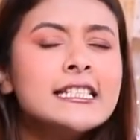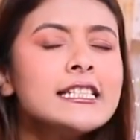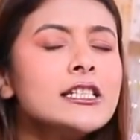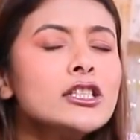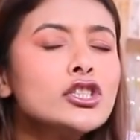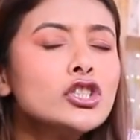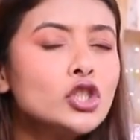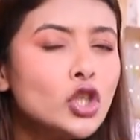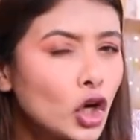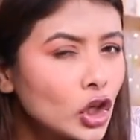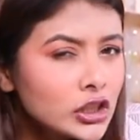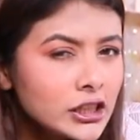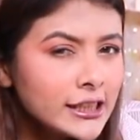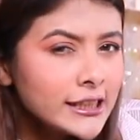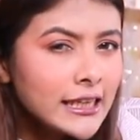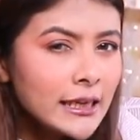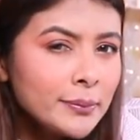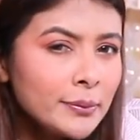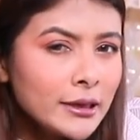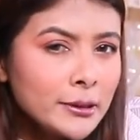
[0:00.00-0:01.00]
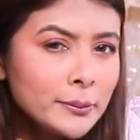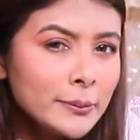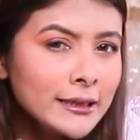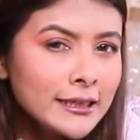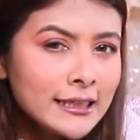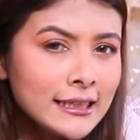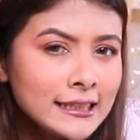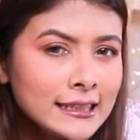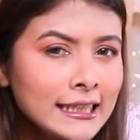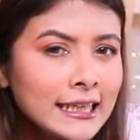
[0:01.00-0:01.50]
জাস্ট দশ দিন আপনার
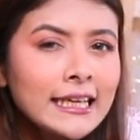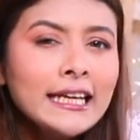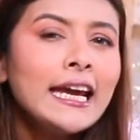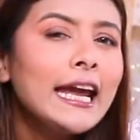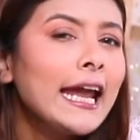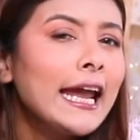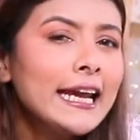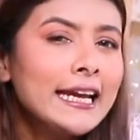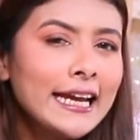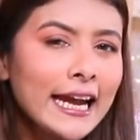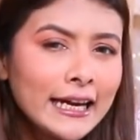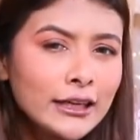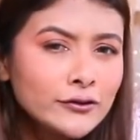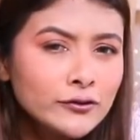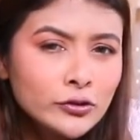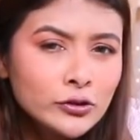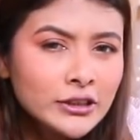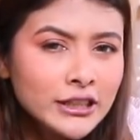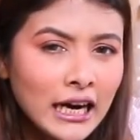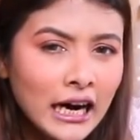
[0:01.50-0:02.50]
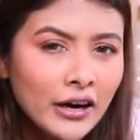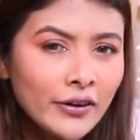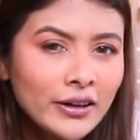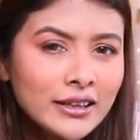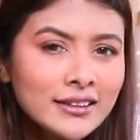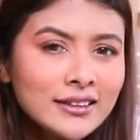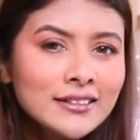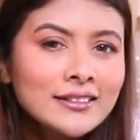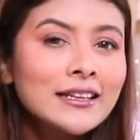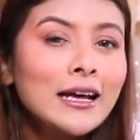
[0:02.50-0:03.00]
বিড়ালকে এই ক্যাট ফুড
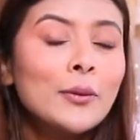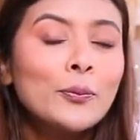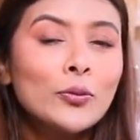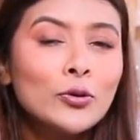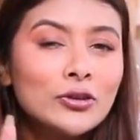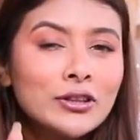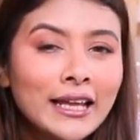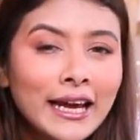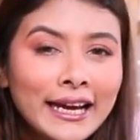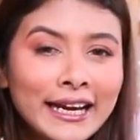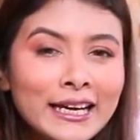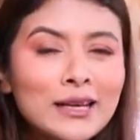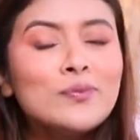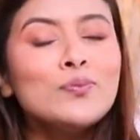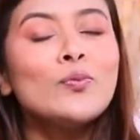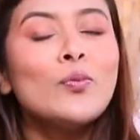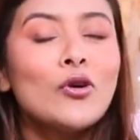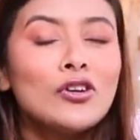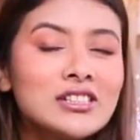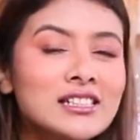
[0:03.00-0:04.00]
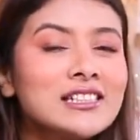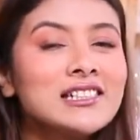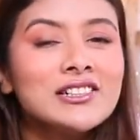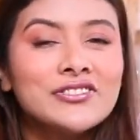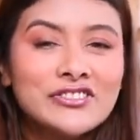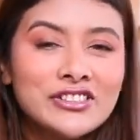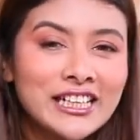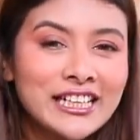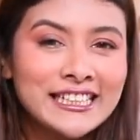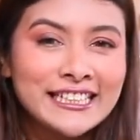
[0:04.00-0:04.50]
খাওয়ান তারপর দেখেন
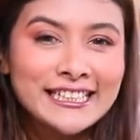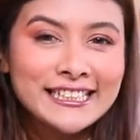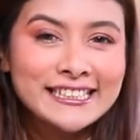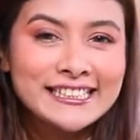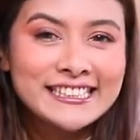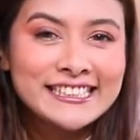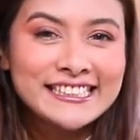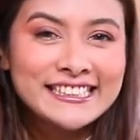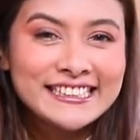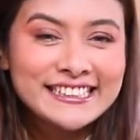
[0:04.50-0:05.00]
পজিটিভ চেঞ্জেস